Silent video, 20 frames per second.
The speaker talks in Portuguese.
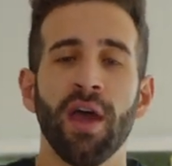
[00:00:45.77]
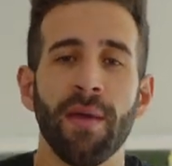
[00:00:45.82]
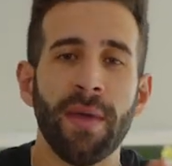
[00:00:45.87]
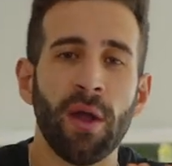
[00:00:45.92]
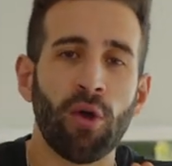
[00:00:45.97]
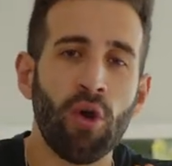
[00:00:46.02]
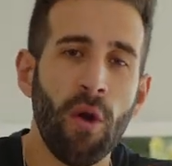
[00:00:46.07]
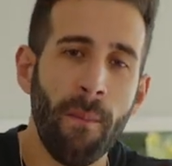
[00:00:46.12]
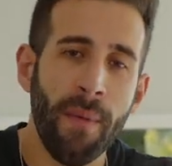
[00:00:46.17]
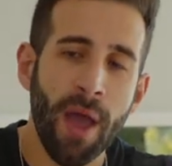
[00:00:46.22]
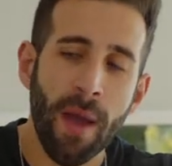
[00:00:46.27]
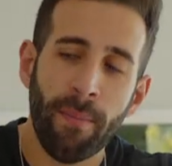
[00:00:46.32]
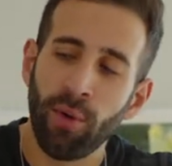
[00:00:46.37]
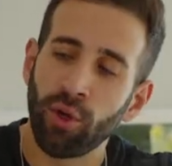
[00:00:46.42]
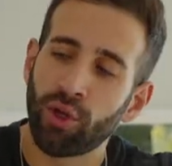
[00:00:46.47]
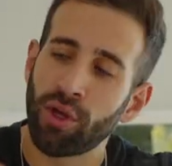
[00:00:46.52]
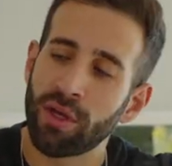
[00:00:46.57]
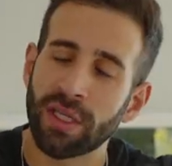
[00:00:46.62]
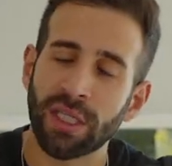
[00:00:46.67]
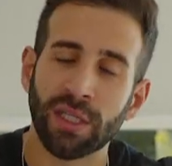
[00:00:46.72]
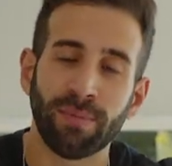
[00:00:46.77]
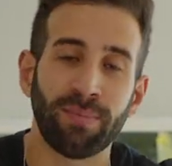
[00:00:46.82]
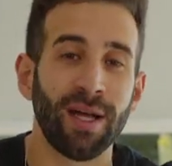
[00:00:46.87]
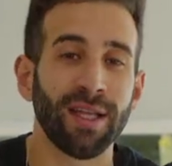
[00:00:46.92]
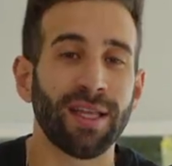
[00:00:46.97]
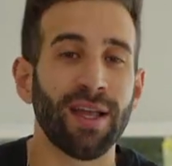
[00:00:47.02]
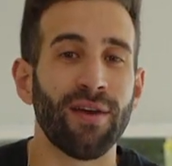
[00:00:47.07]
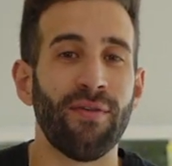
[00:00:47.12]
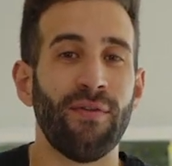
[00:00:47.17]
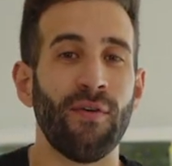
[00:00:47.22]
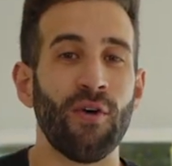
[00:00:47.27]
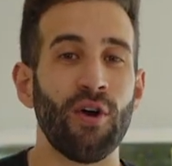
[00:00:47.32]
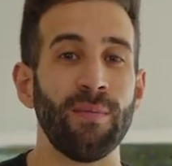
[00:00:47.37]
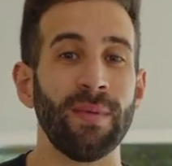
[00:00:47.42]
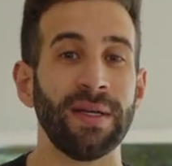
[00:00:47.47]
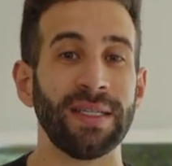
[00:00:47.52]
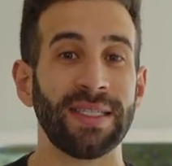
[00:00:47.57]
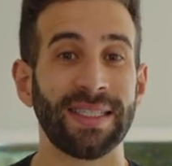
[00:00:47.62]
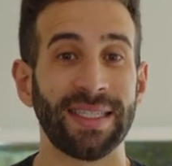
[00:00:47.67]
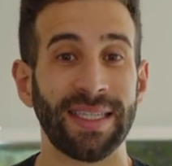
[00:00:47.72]
Me acompanha por todas as
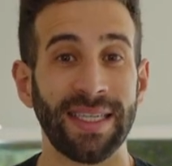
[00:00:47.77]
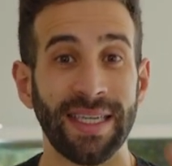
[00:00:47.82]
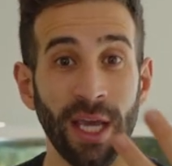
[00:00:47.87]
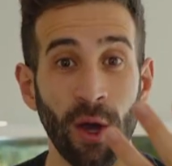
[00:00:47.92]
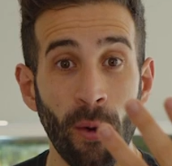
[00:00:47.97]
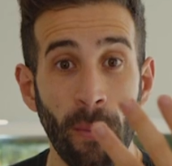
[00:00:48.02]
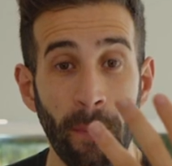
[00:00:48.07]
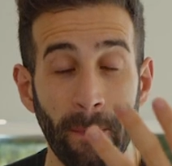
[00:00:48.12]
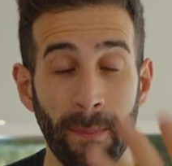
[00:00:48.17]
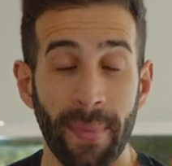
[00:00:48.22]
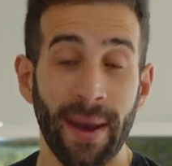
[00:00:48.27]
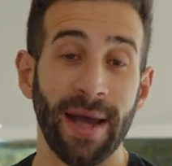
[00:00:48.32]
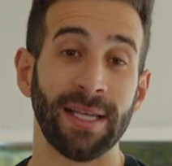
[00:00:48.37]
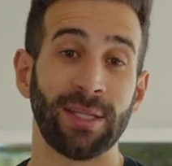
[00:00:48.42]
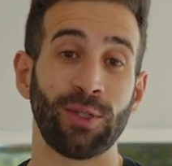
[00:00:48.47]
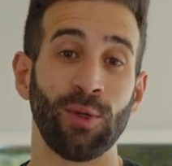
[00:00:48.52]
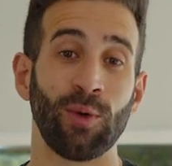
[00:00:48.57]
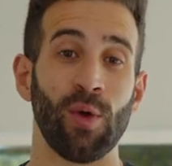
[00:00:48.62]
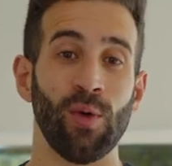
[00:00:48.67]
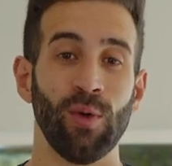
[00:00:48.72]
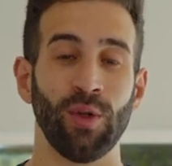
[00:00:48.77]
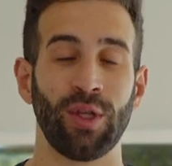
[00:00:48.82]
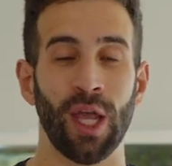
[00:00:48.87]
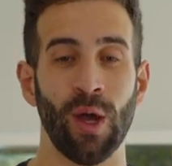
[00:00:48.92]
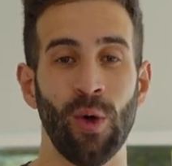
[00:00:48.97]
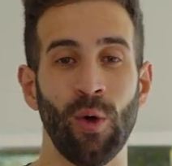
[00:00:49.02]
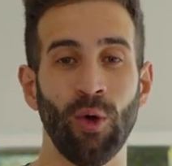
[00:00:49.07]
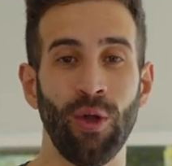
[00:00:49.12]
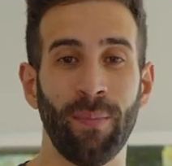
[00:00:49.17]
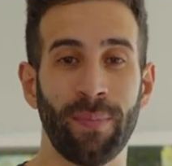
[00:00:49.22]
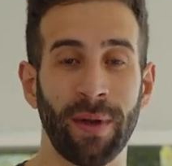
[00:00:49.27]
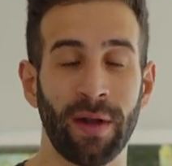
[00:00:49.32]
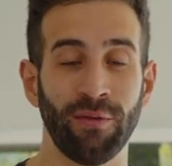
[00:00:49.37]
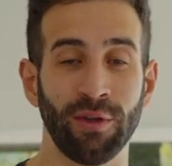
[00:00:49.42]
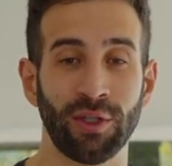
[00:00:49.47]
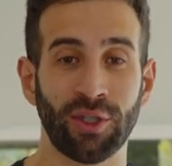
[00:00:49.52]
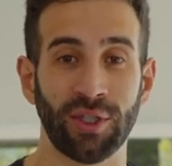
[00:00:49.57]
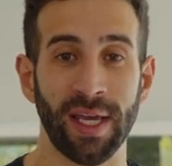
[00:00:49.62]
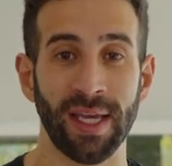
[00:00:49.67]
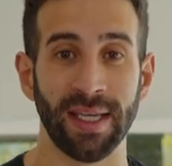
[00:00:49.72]
plataformas que eu passo conteúdo para
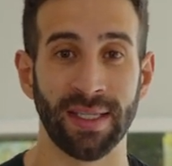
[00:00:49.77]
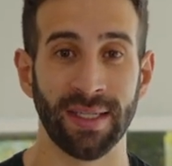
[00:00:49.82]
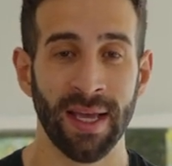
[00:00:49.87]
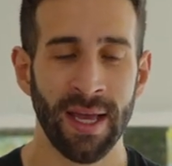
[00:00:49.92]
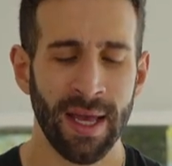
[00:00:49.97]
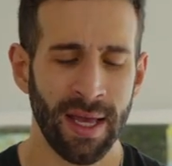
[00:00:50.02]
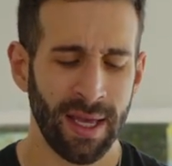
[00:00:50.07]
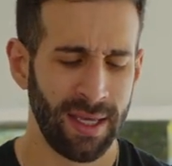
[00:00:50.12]
vocês: